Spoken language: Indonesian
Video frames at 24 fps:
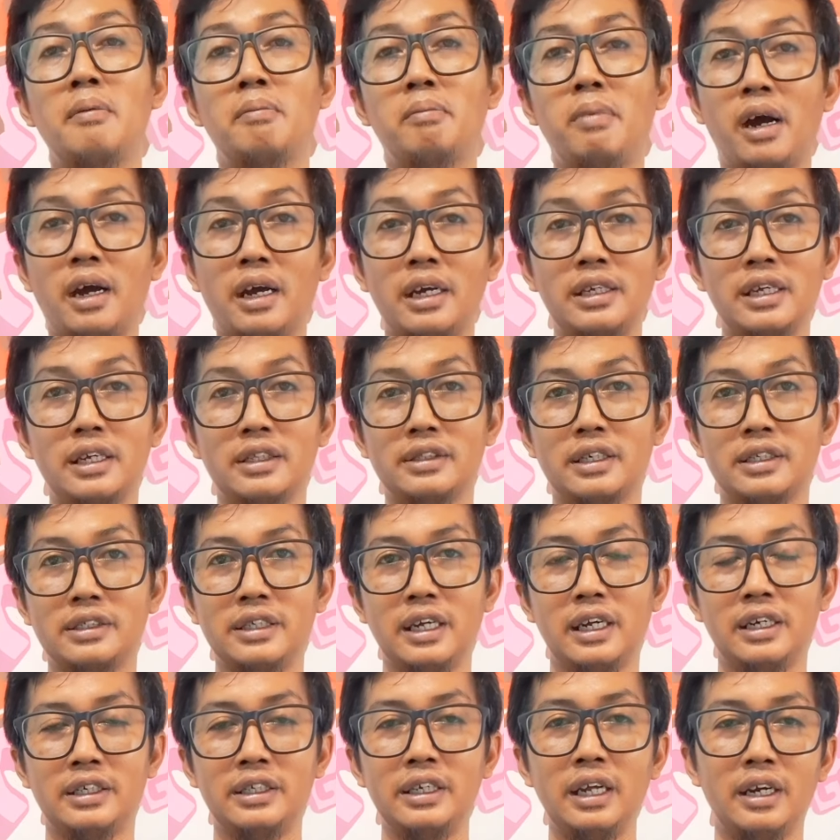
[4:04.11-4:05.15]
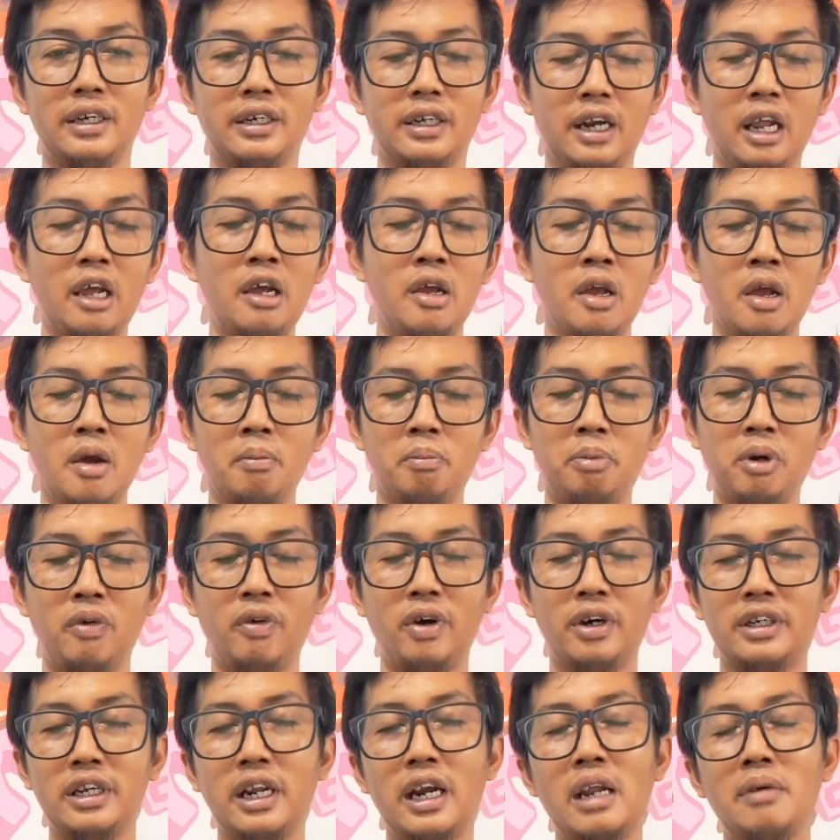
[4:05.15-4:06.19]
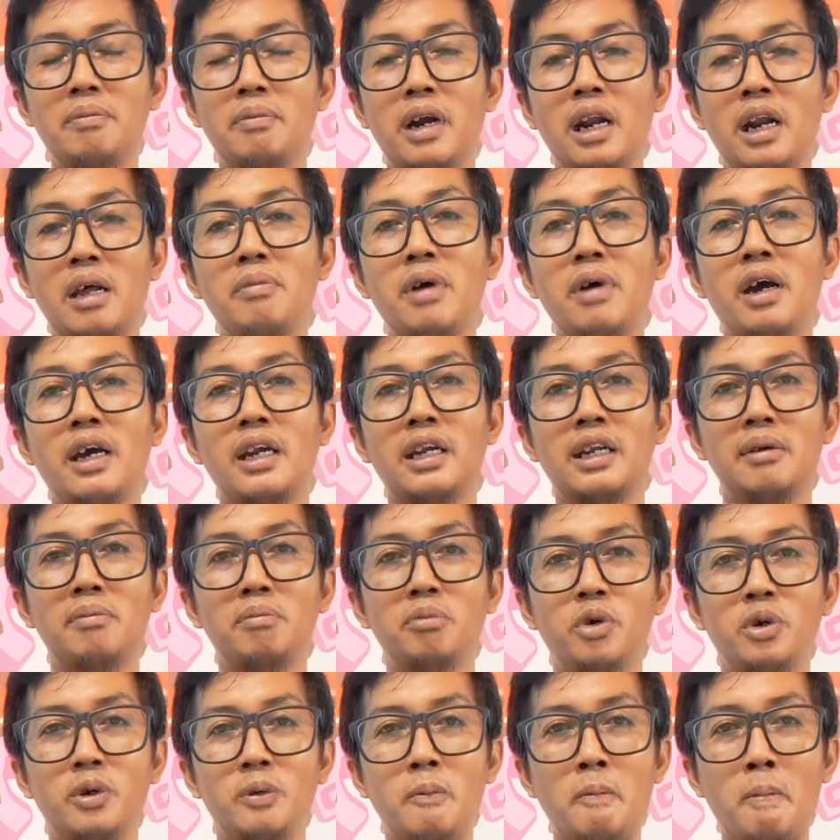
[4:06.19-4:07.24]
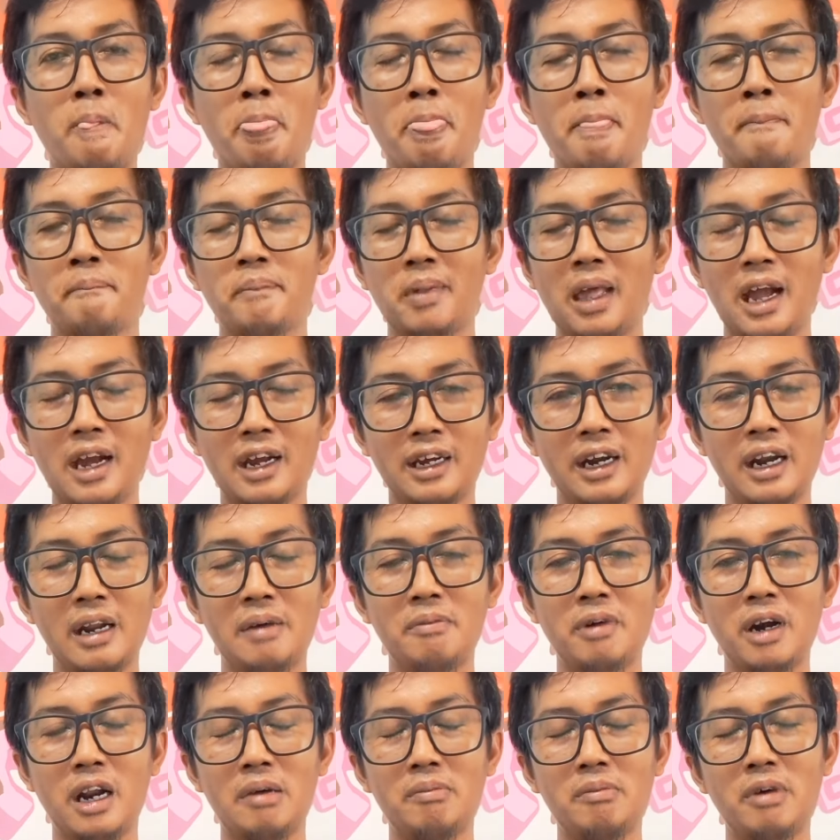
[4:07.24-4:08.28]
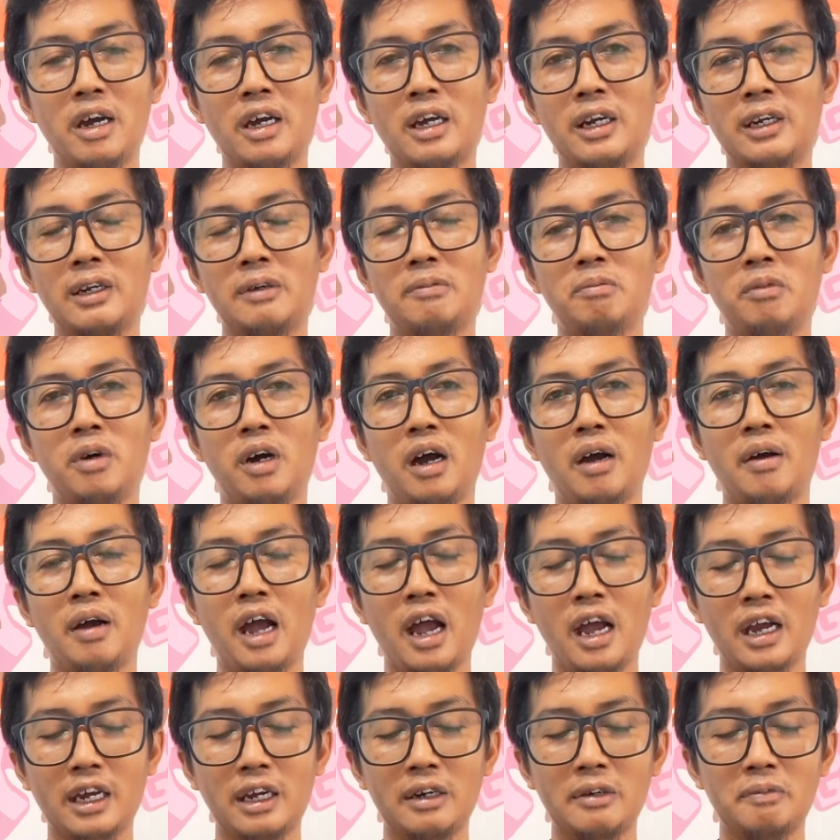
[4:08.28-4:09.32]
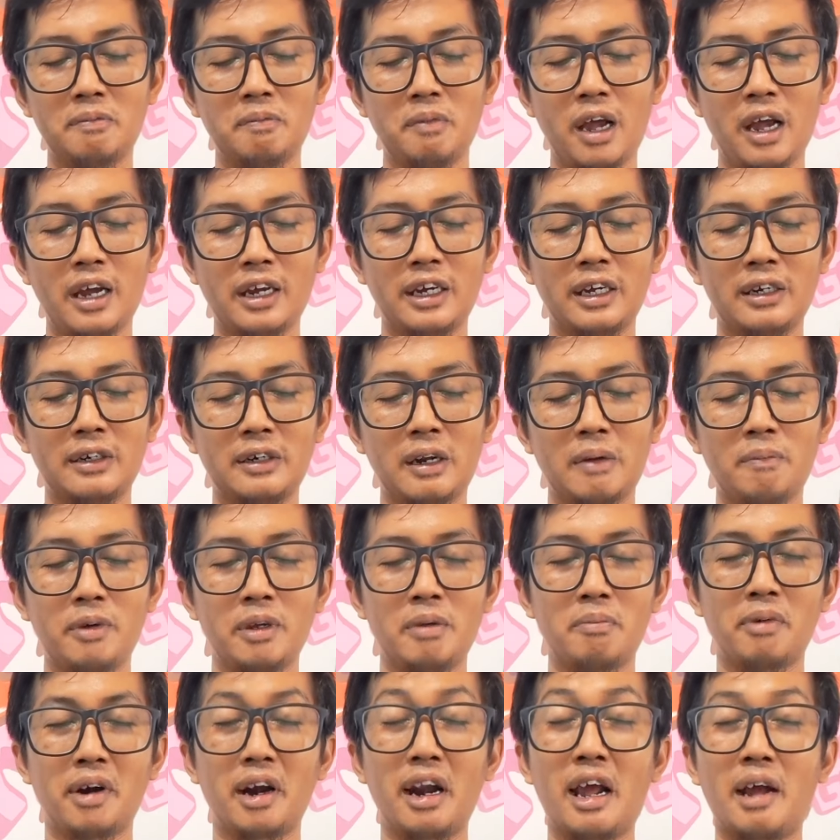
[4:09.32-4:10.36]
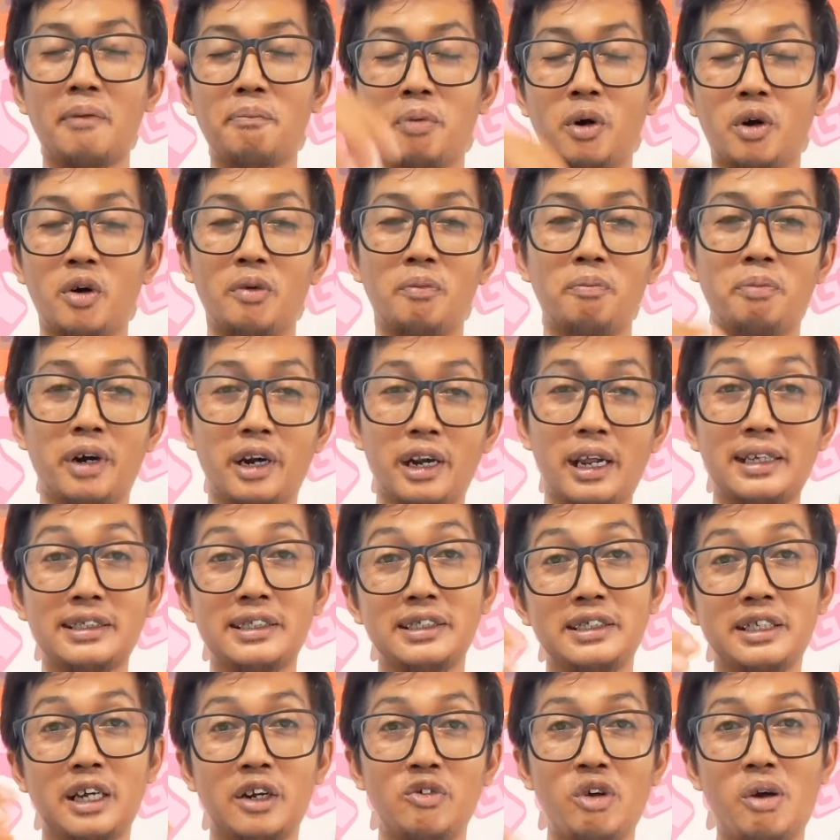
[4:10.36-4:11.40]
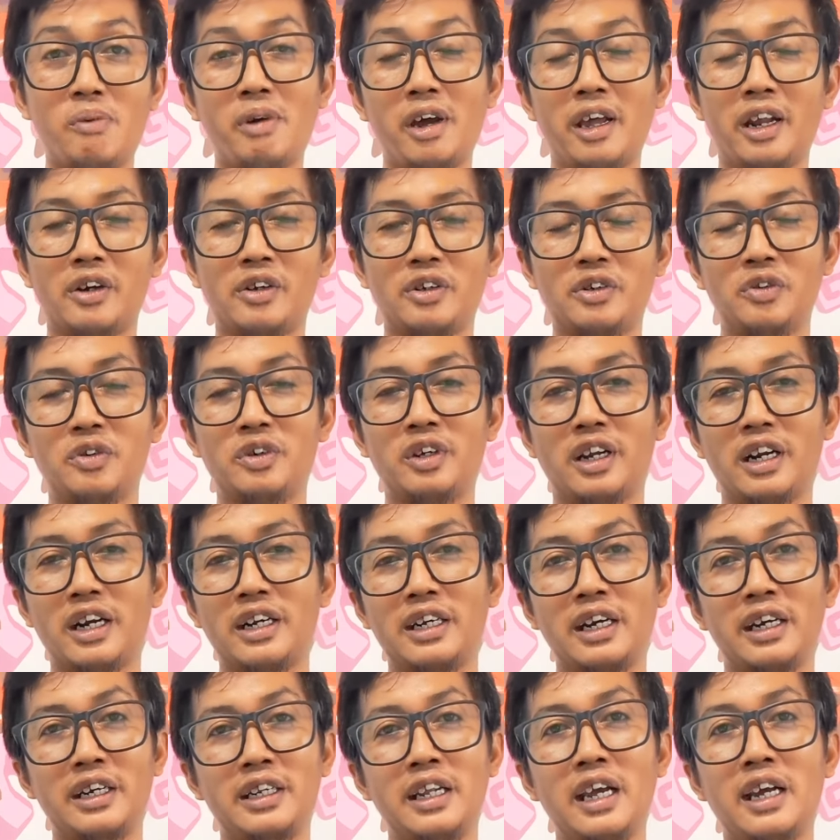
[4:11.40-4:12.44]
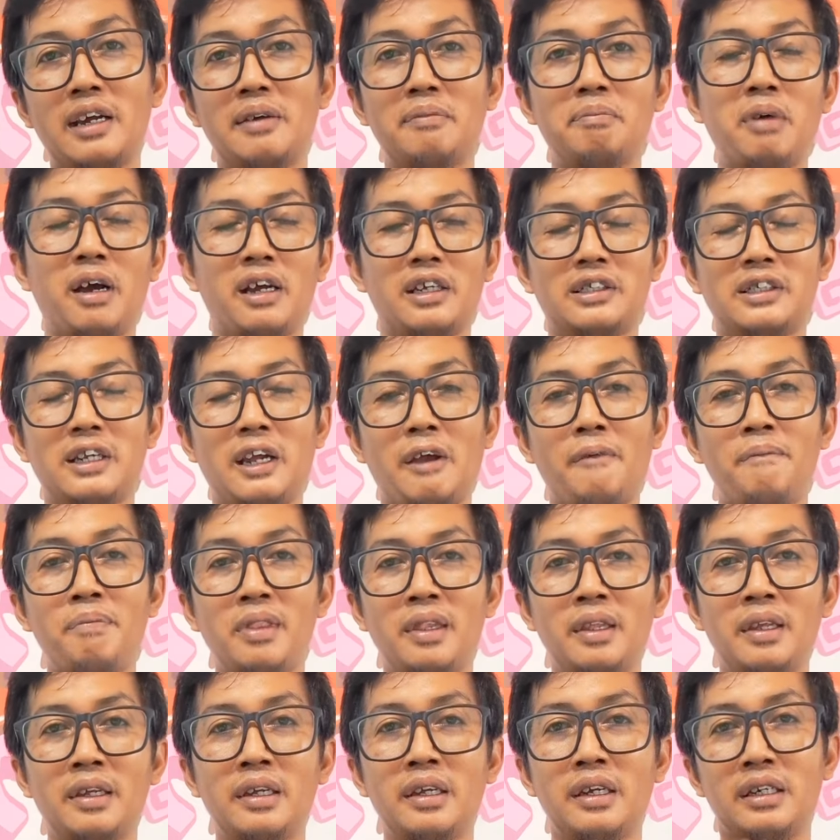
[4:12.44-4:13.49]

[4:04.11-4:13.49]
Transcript: Maka yang terjadi adalah bahwa dia lama-lama akan ngembun akan lama-lama akan akan akan apa ya menang ber, bereaksi dengan uap air di udara dan dia akan basah.